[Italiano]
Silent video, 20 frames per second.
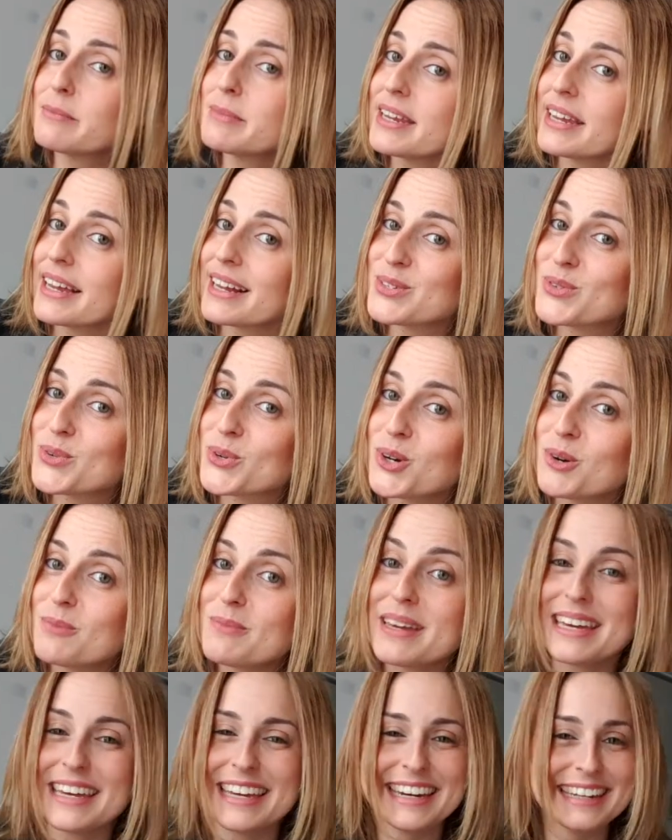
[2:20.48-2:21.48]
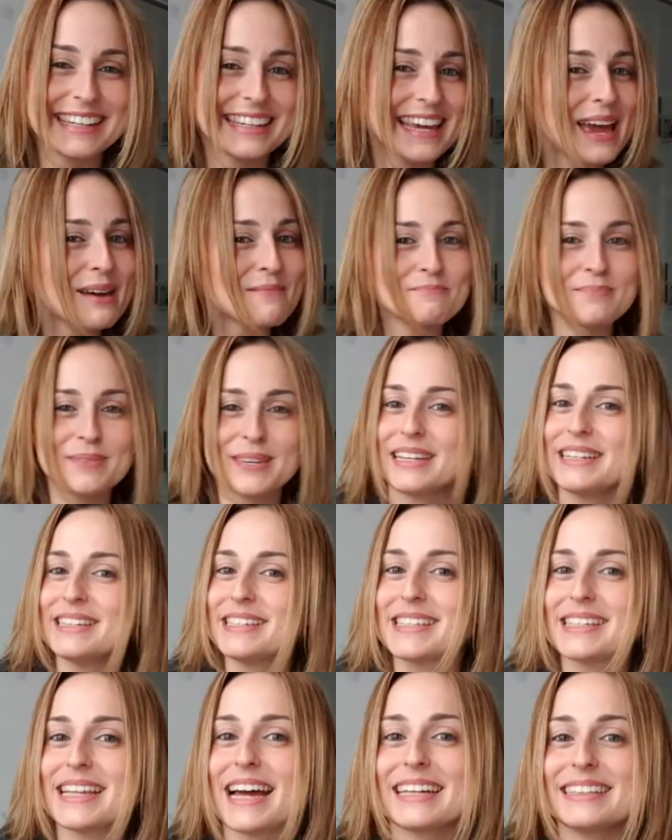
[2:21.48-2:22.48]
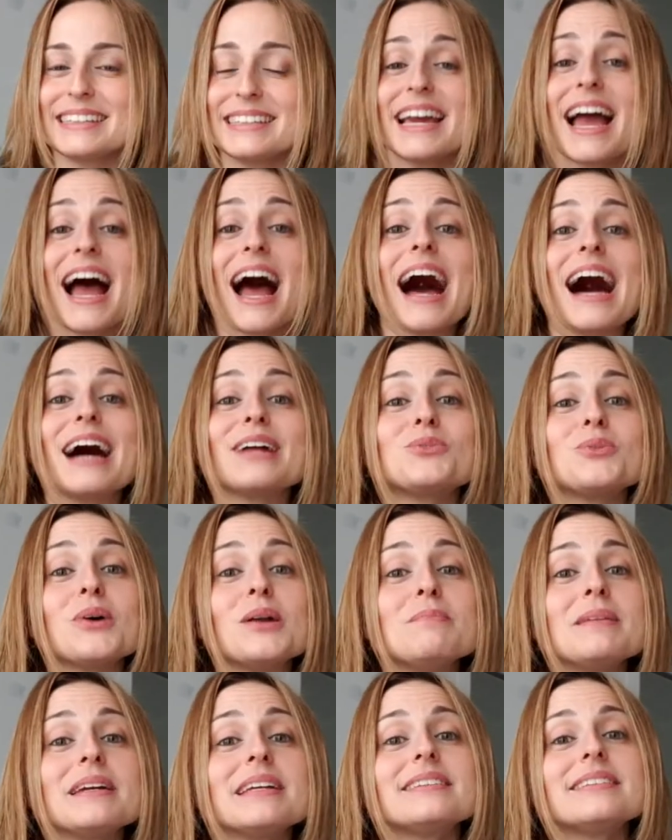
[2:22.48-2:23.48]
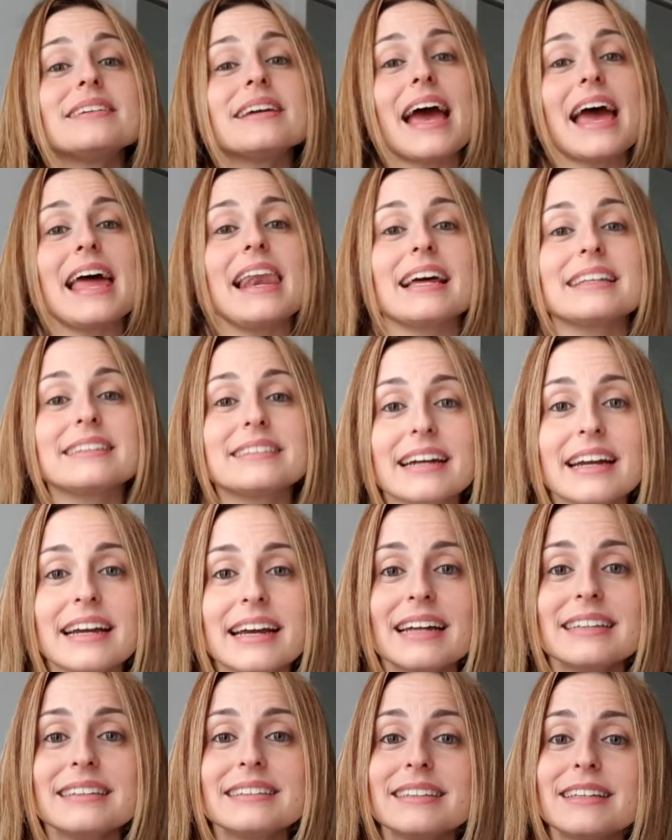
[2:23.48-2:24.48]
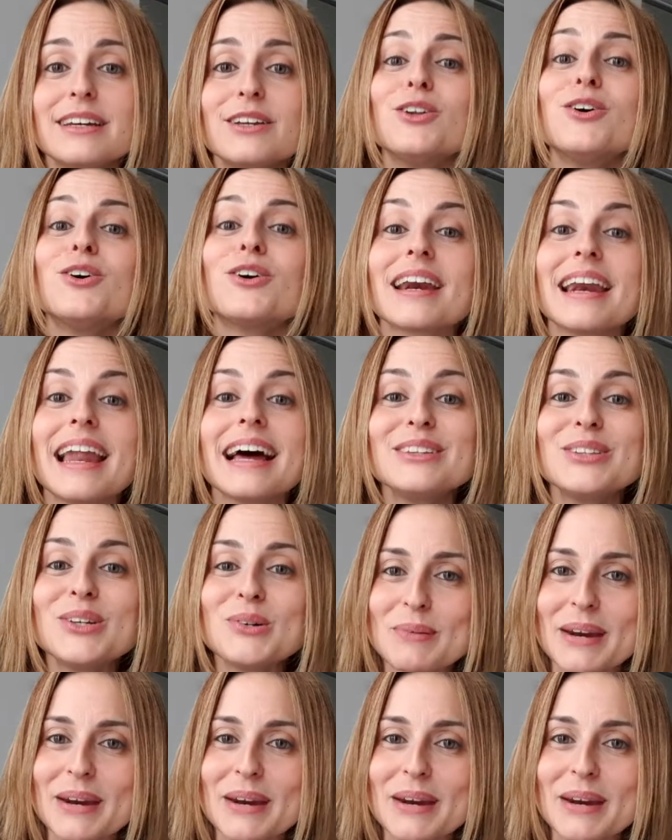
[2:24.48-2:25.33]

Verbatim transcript: America il suo nome riempie gli stadi attualmente è l'attaccante dell'Orlando